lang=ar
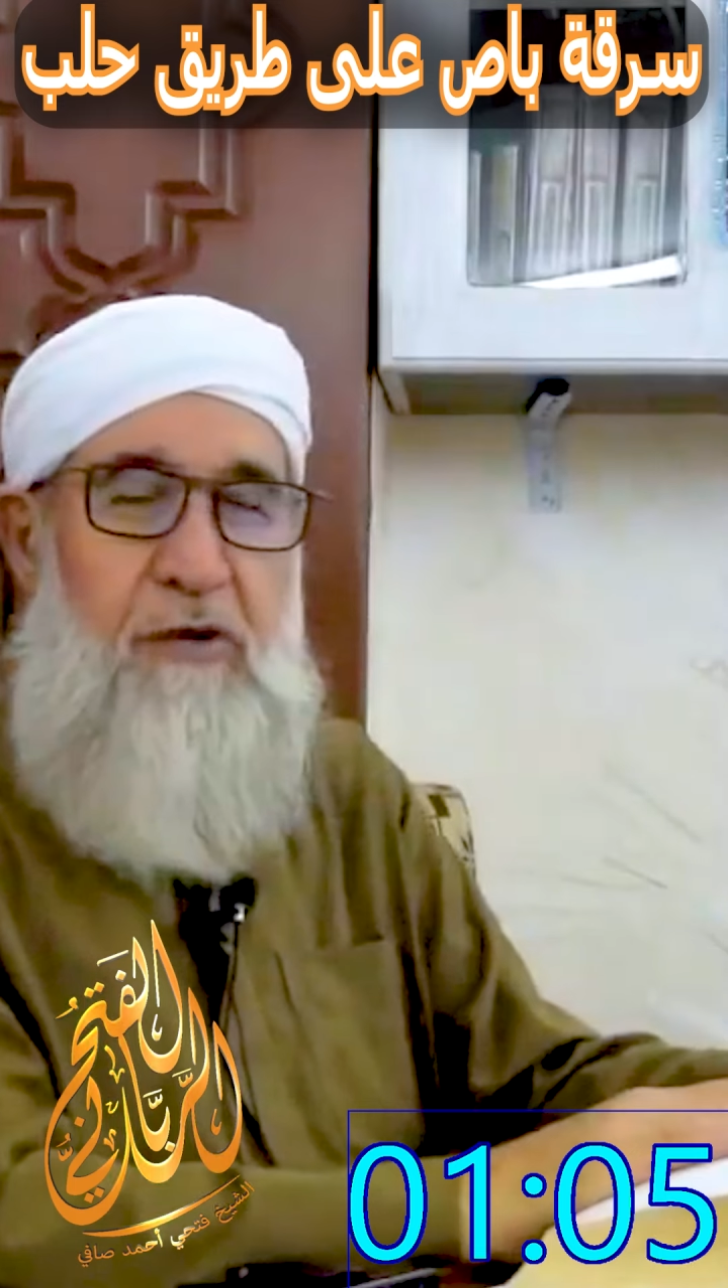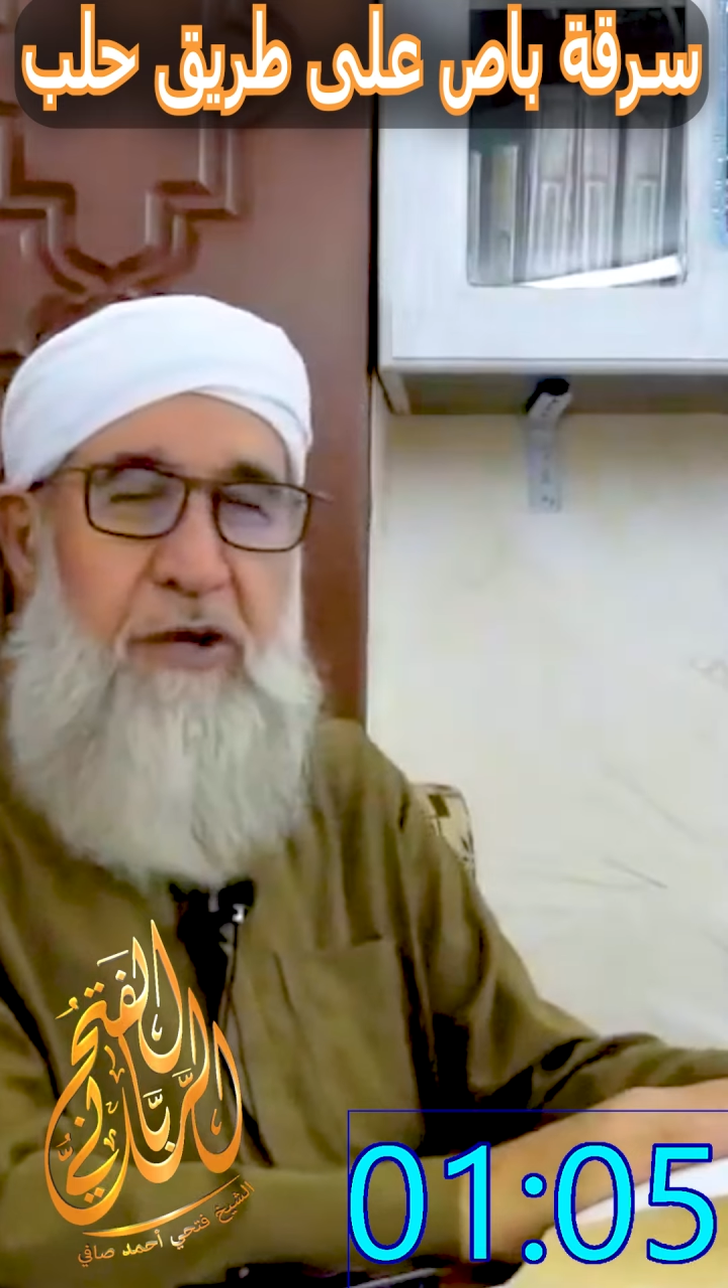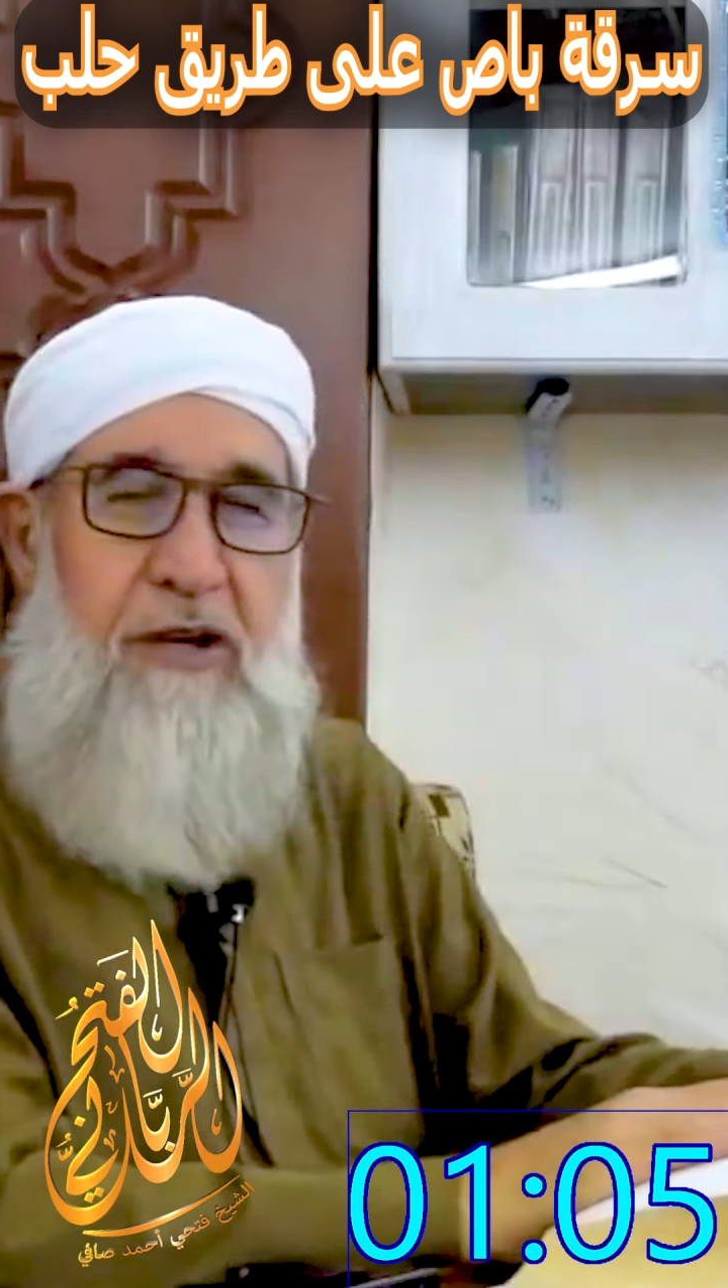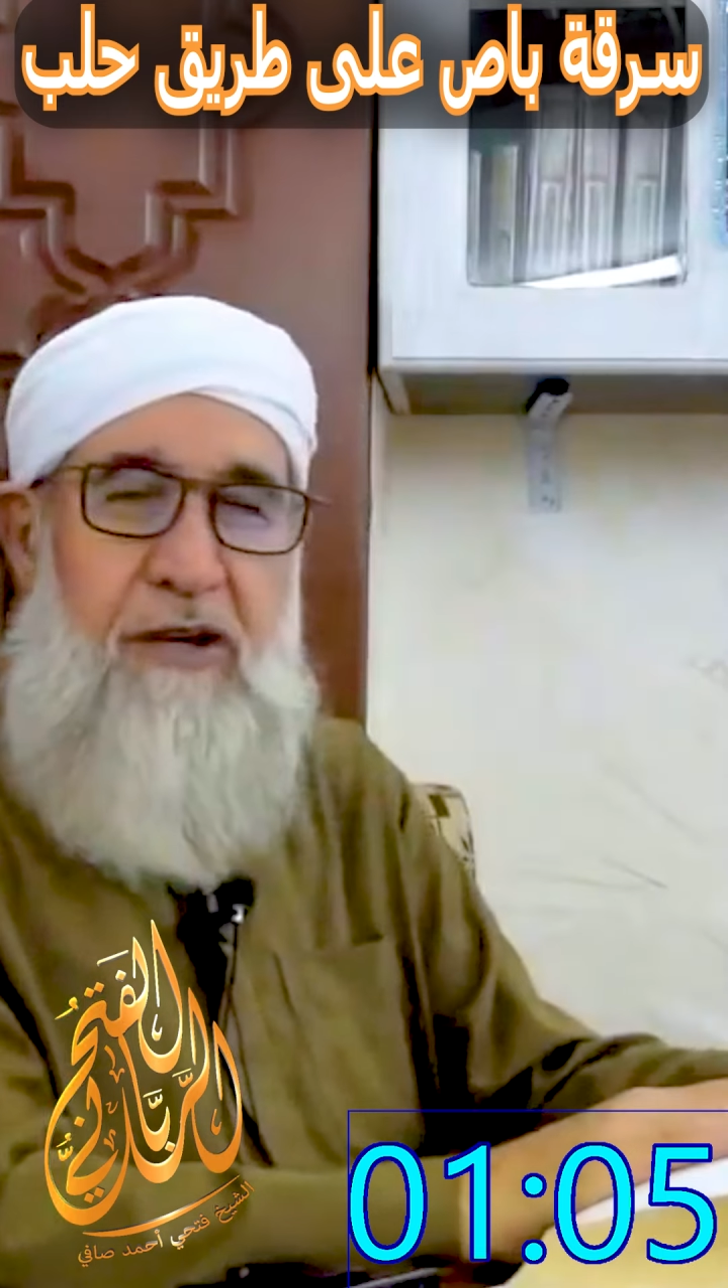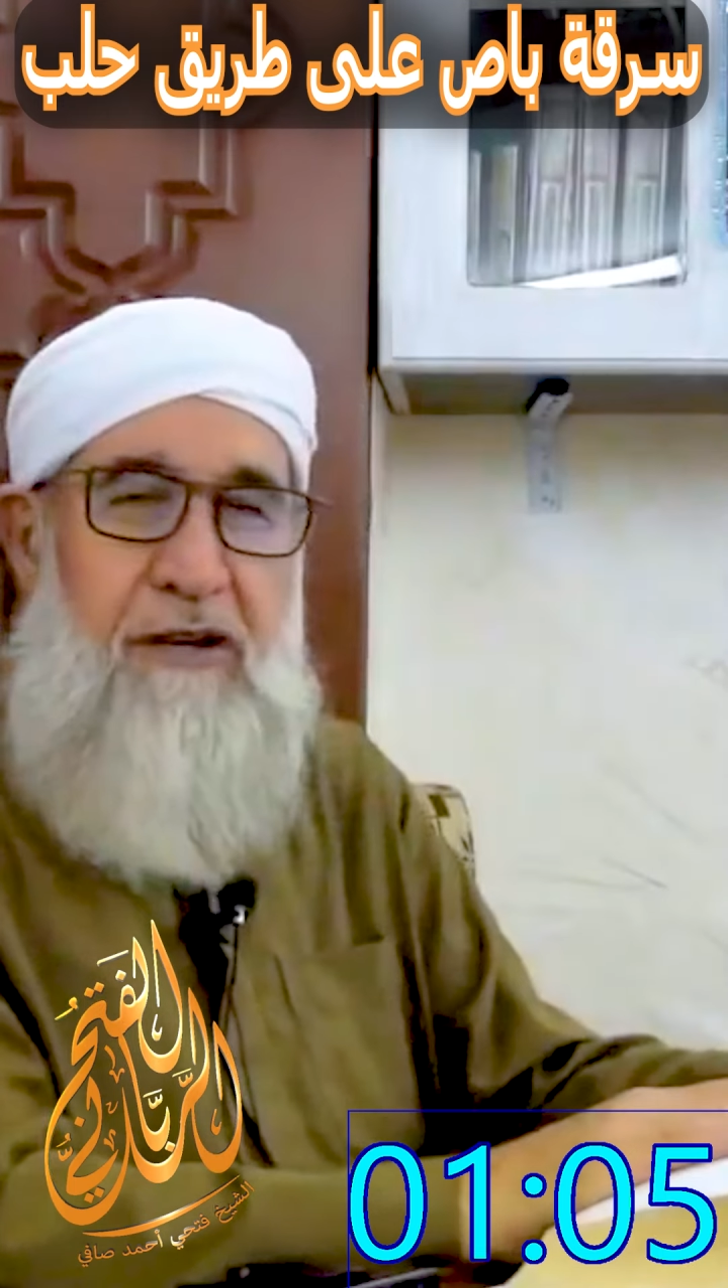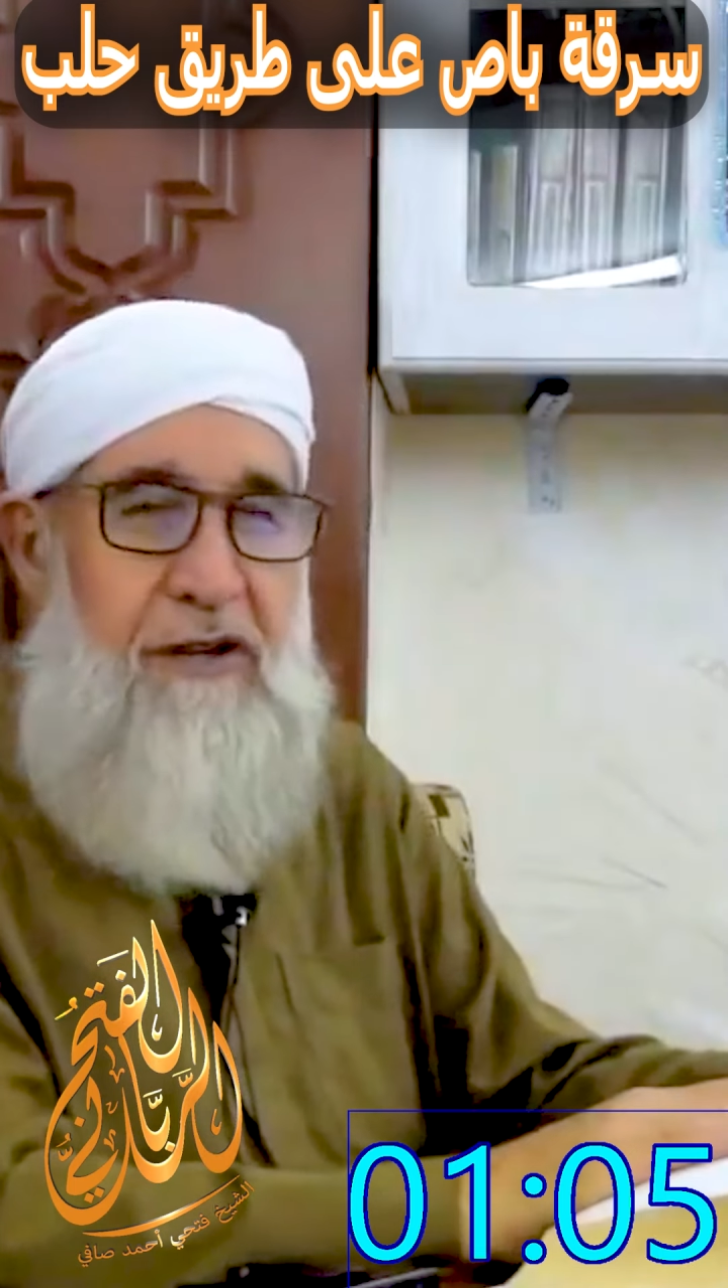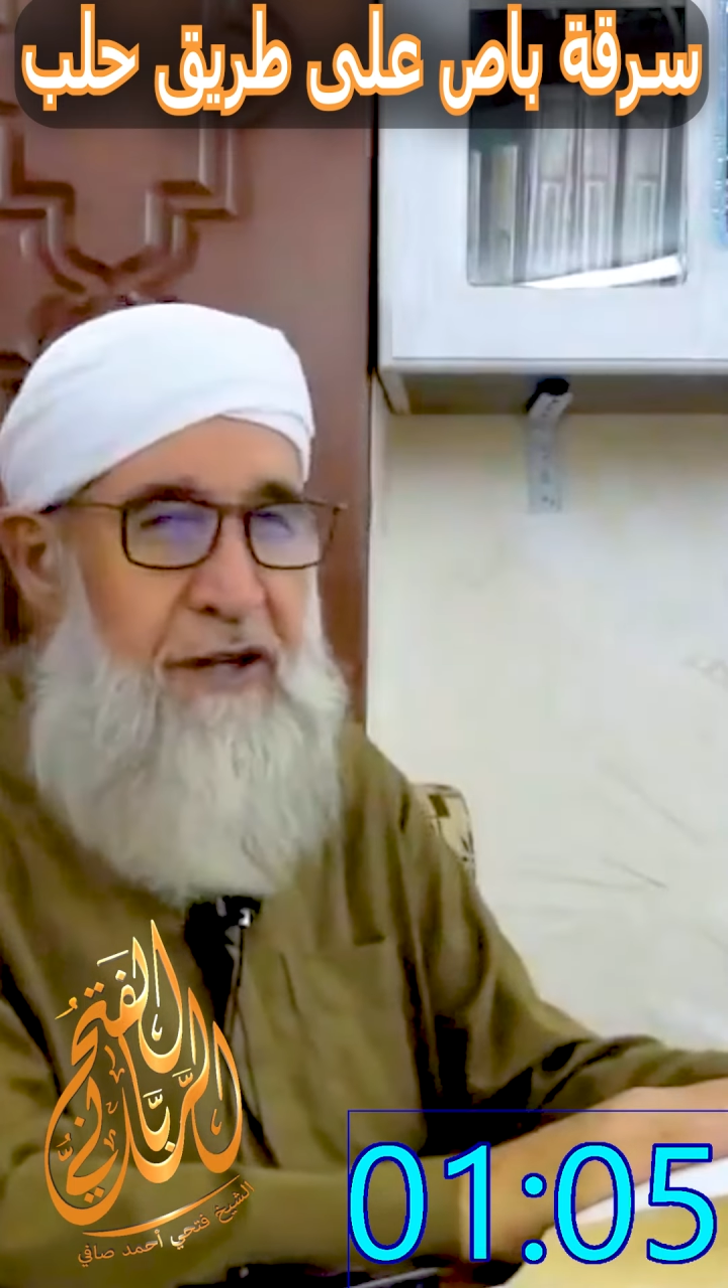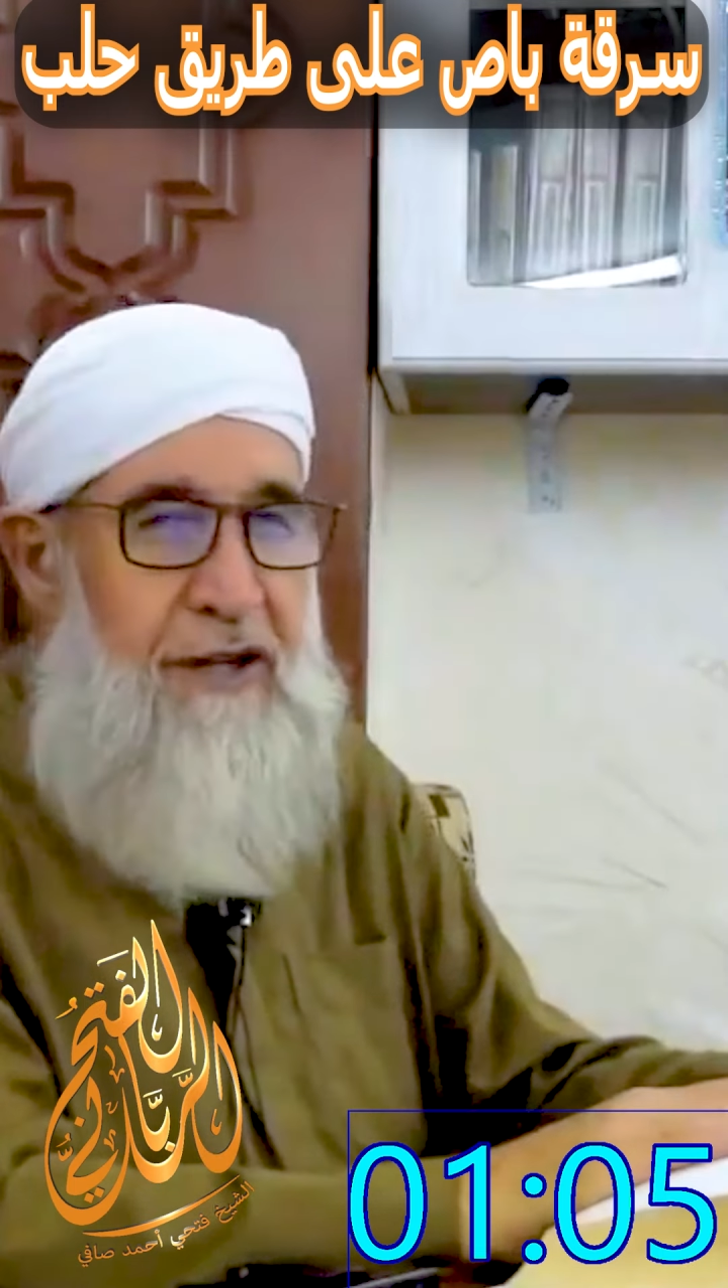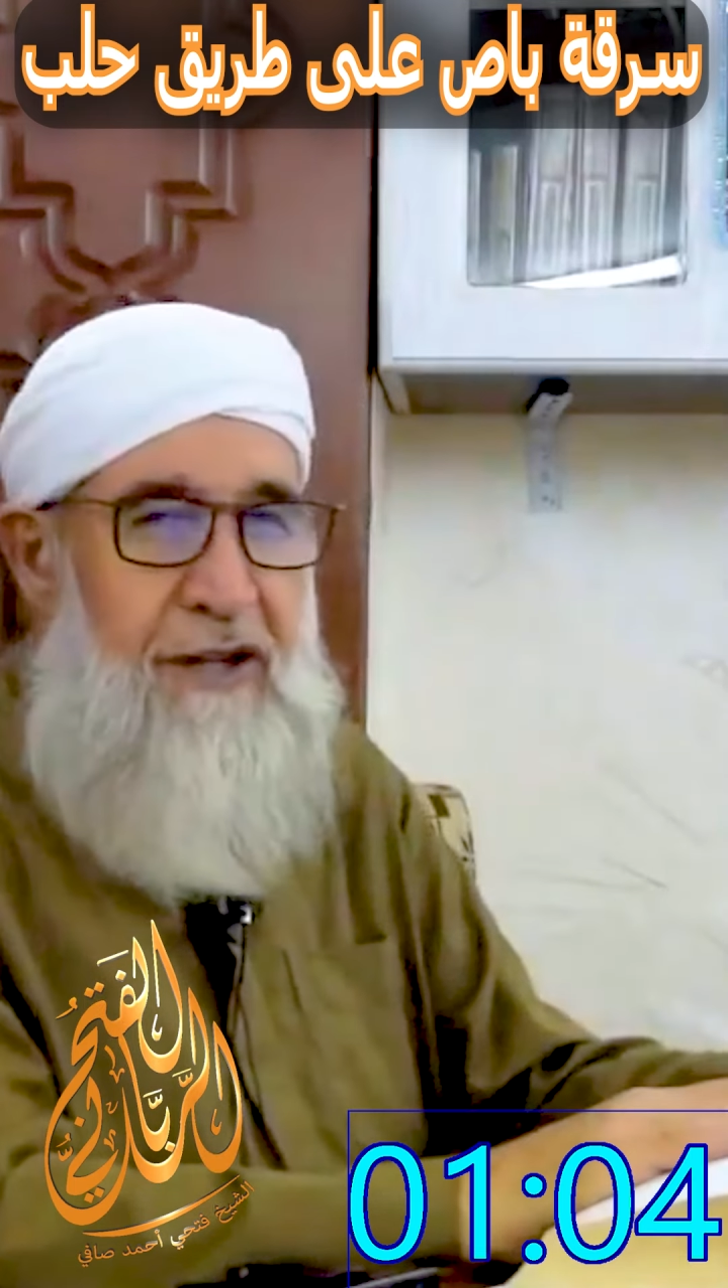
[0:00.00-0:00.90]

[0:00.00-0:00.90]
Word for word: وشاري